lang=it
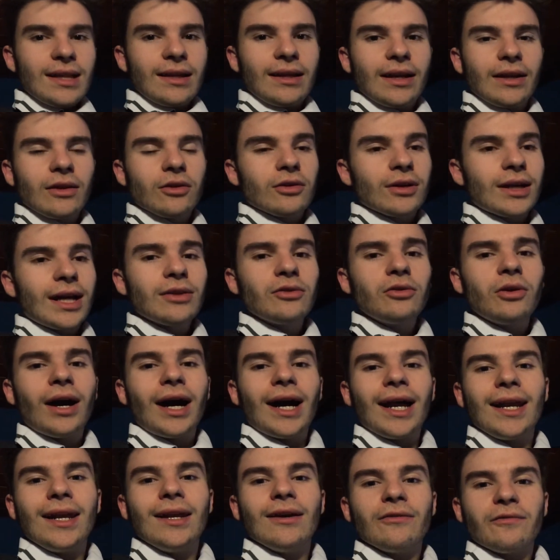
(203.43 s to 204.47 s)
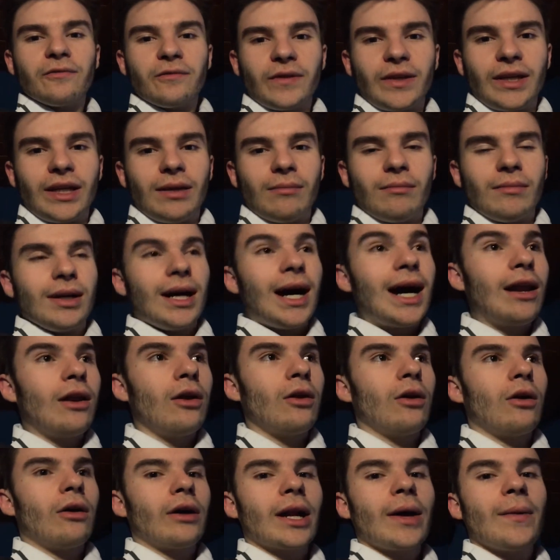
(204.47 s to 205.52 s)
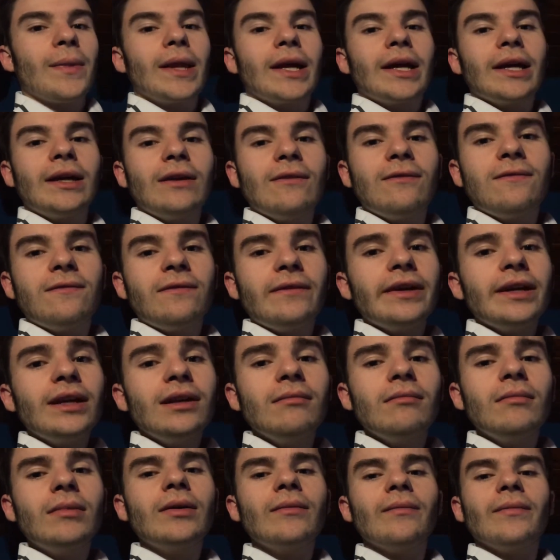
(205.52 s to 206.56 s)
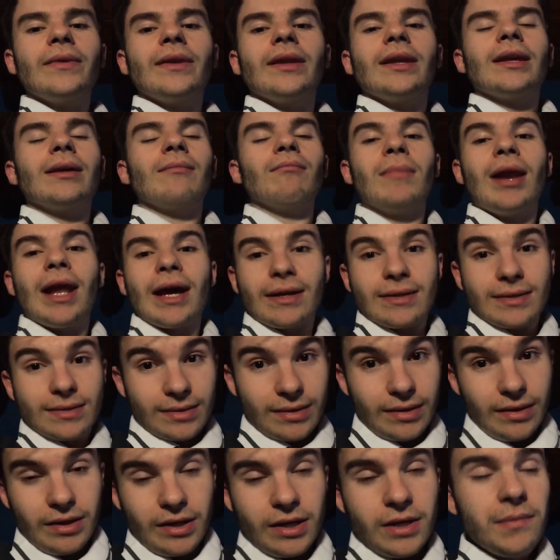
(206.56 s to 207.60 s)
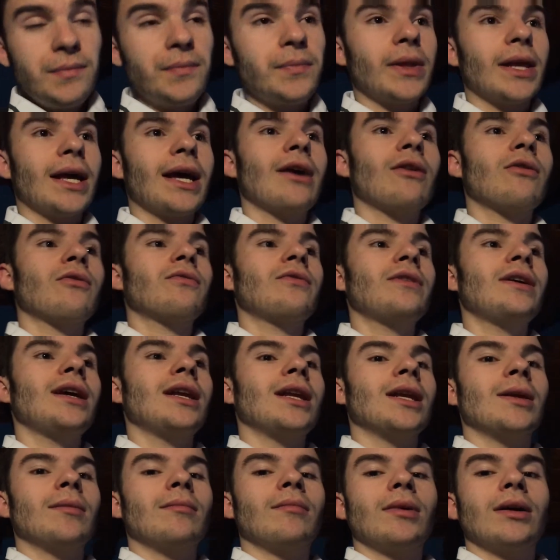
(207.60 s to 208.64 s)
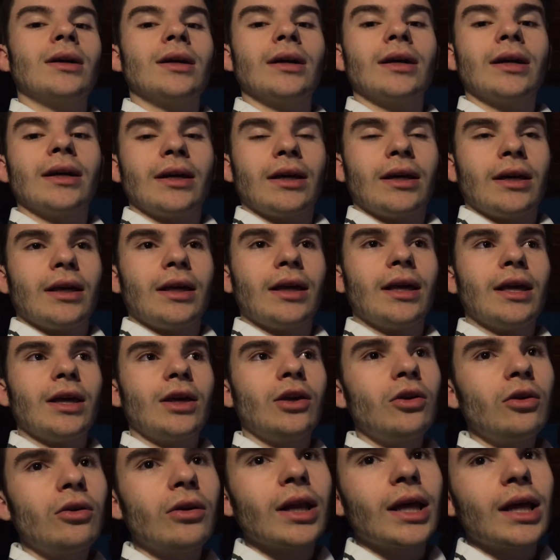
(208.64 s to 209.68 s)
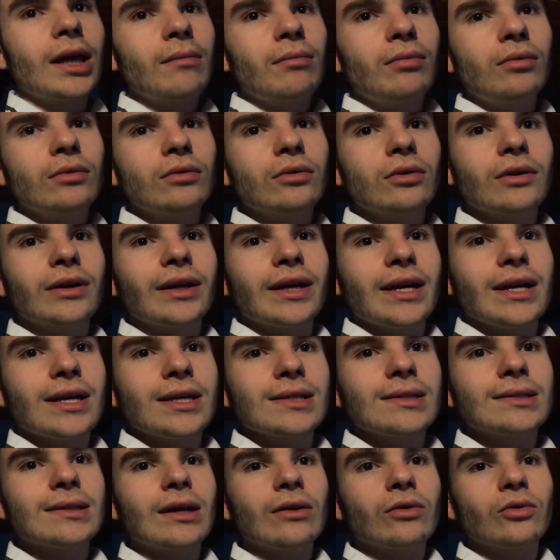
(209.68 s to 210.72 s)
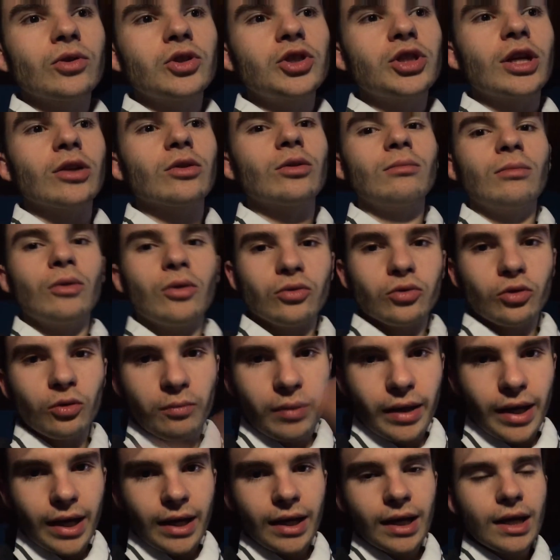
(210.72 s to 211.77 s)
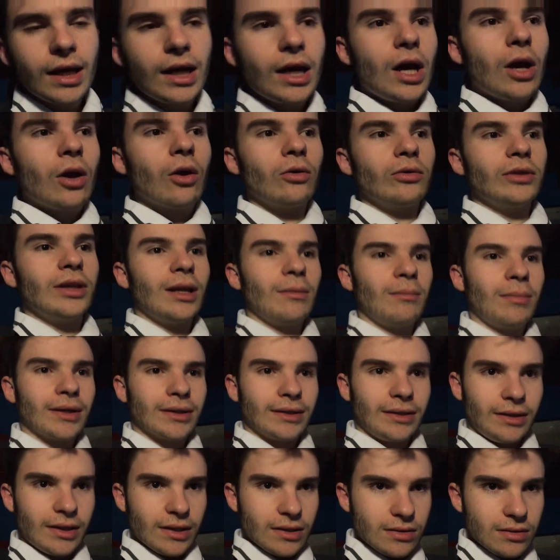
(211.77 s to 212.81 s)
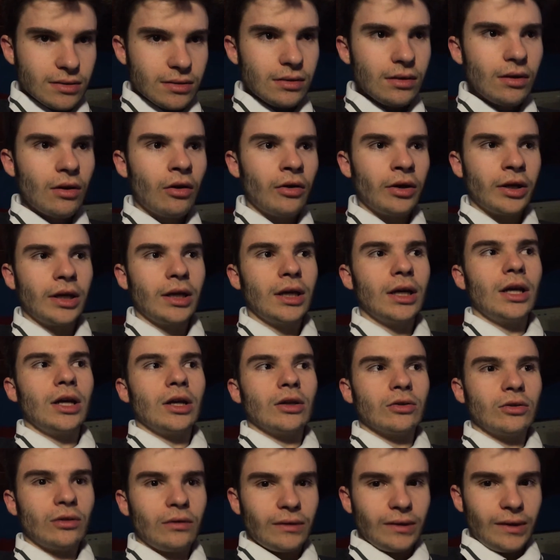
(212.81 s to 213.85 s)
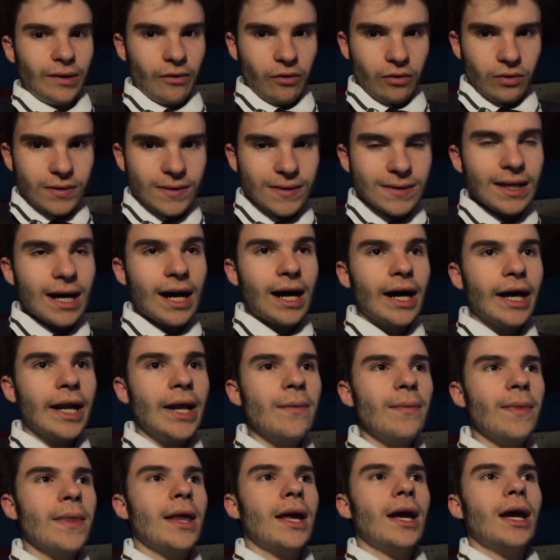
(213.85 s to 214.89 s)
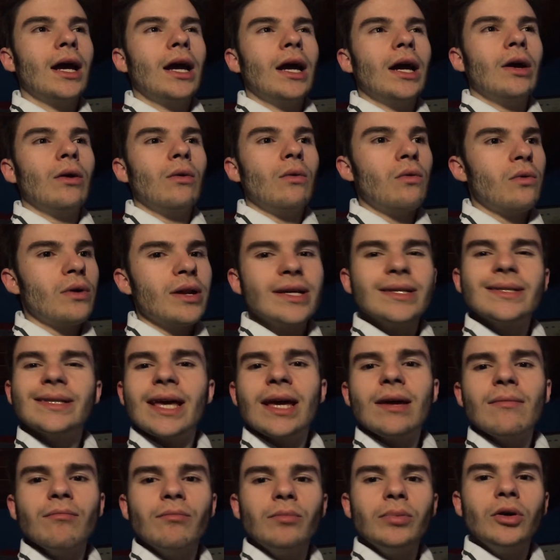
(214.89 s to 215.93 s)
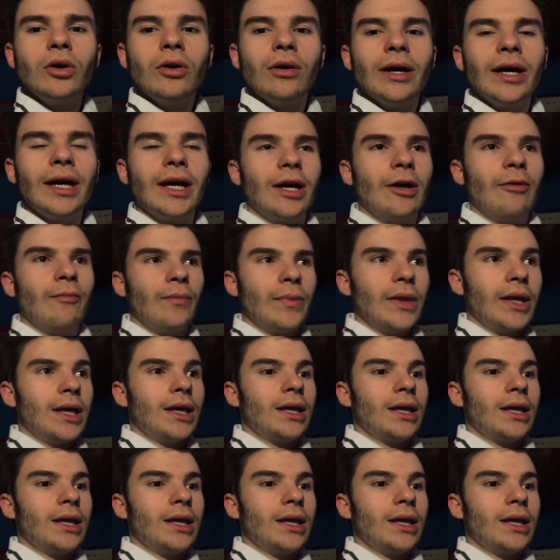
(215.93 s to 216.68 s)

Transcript: ritornando al film, allora, il film Black Sea è un film eh, che io reputo che è stato girato molto bene con delle parti di azioni dove devono stare. Un esempio è